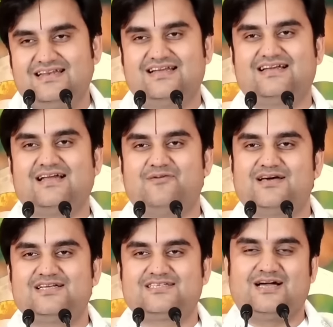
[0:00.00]
लेकिन
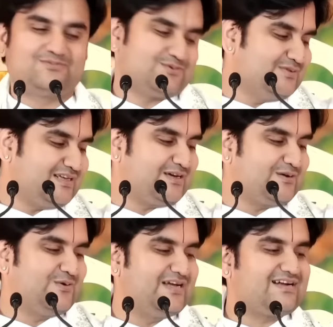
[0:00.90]
हमारे श्याम सुंदर
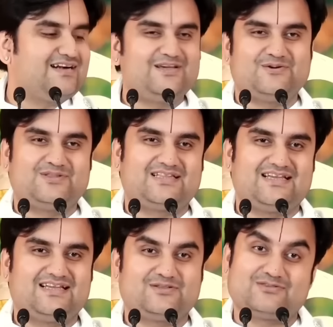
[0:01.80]
के रोए खड़े
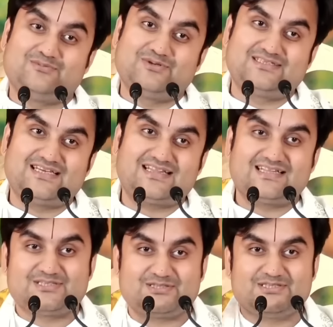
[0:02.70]
होते हैं तो समझ
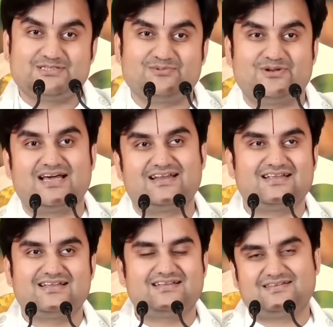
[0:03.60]
जाते हैं श्री जी बुला
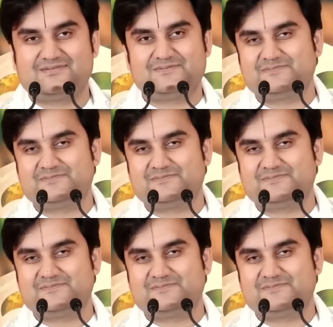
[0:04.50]
रही है